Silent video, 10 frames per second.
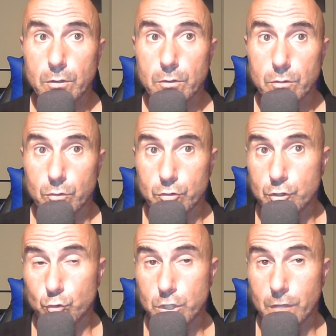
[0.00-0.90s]
Non si
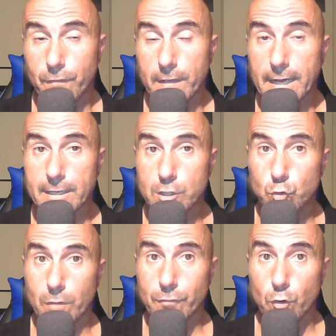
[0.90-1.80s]
giustifica
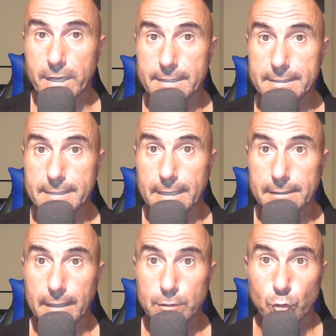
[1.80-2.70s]
nessuna violenza,
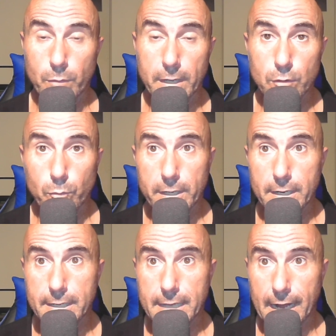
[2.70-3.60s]
tantomeno per
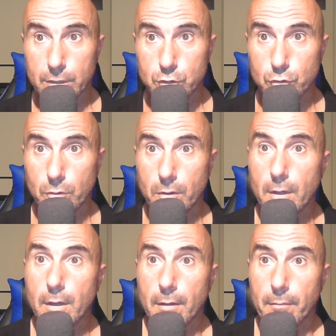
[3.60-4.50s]
il calcio,
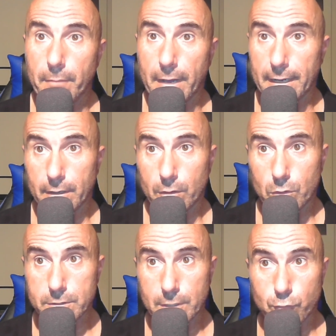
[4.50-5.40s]
ma
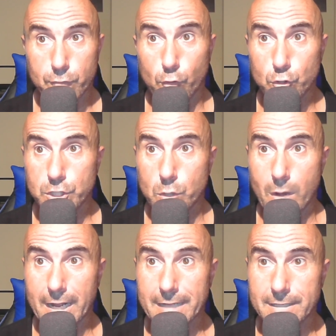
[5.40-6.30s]
se ci fosse
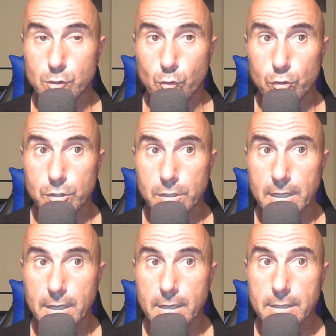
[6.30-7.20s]
qualche
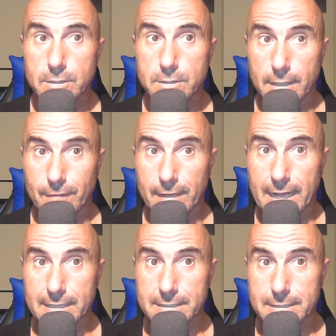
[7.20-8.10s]
disordine, se
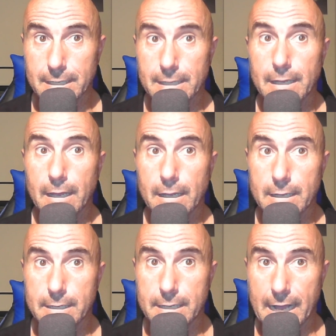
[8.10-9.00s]
verasse,
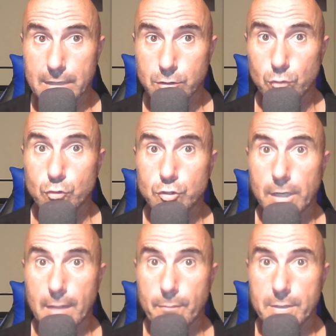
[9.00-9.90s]
il caso non
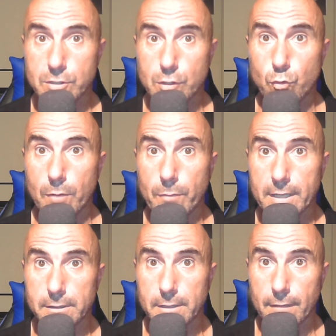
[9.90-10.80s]
sarebbe
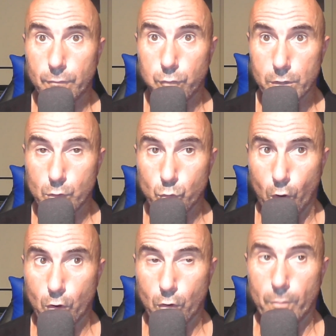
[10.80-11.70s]
sicuramente fuori
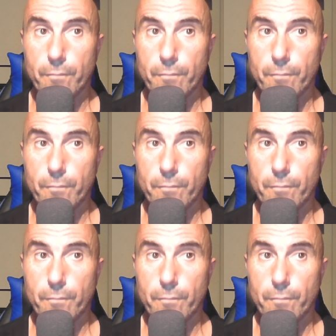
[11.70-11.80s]
luogo